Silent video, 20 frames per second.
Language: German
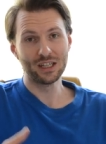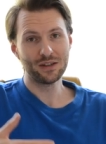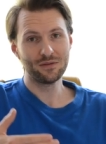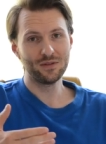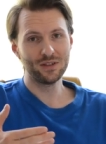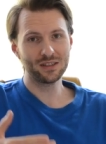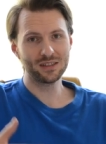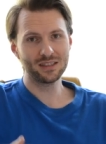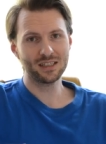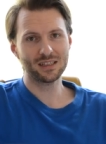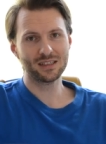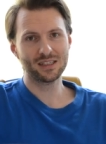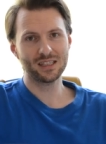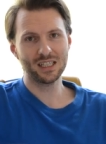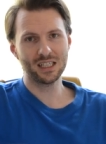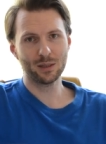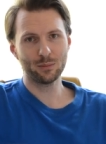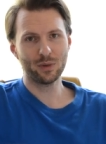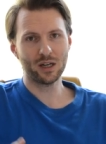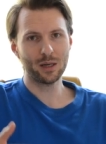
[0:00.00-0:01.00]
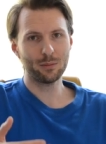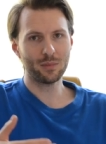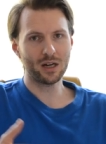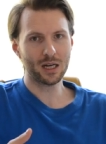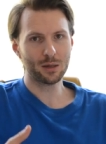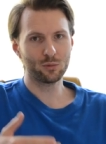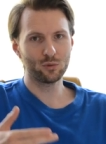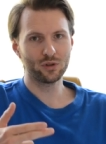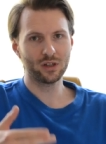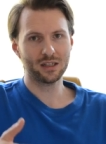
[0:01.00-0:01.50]
Wir sind jetzt hier bei
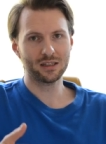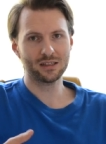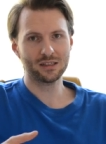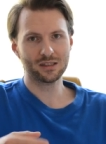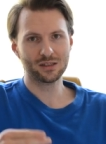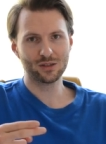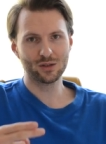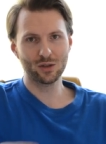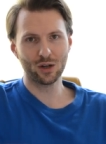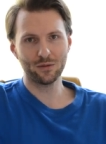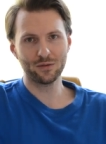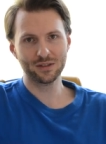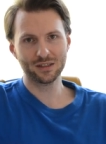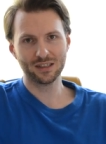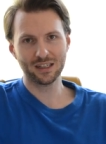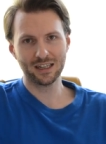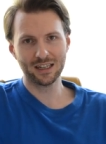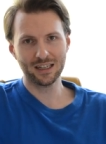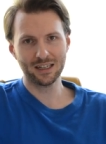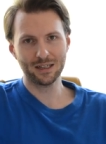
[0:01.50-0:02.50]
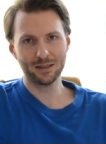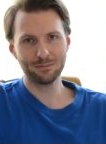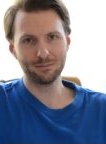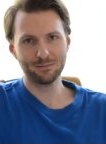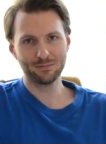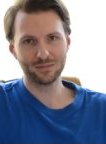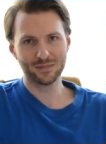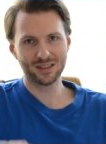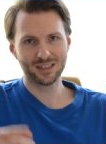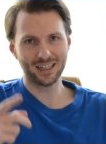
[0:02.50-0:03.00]
Mark Monettis Coffee
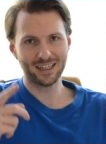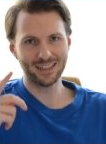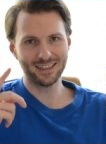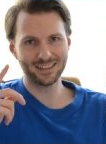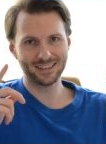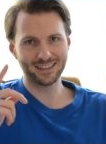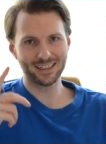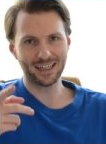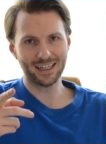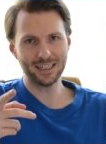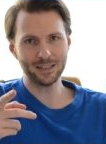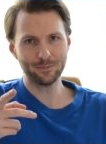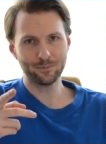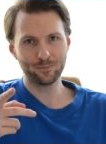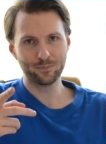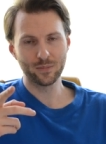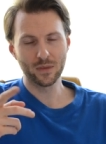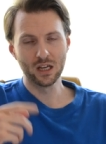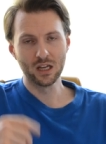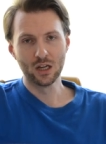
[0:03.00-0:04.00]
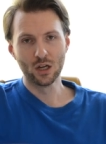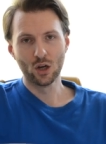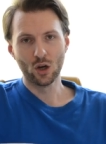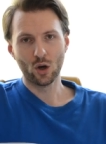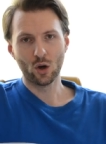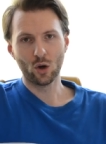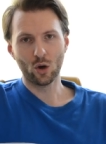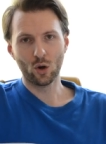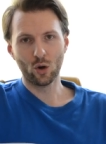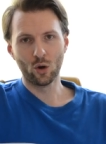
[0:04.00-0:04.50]
Time Teil 3
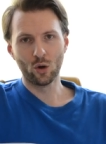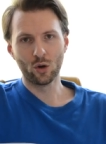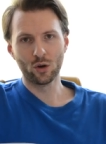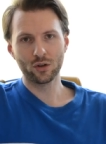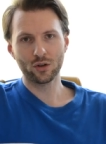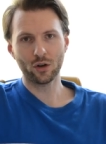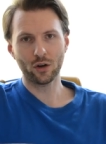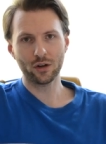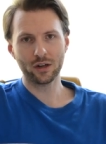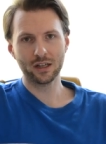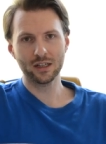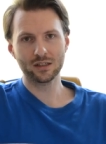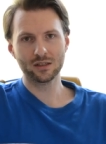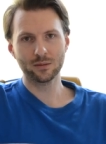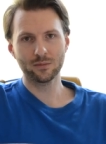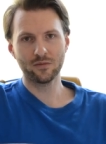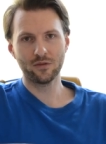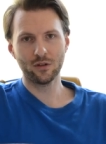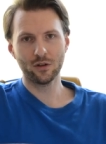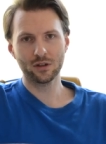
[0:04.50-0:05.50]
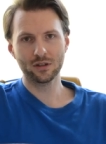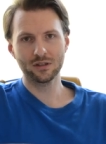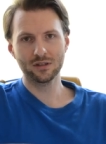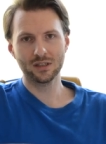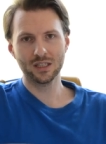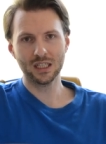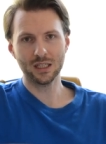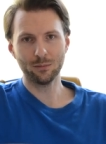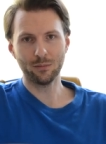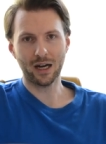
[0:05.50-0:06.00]
und heute geht es um folgende
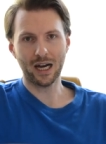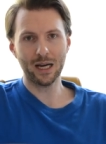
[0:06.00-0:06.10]
Themen.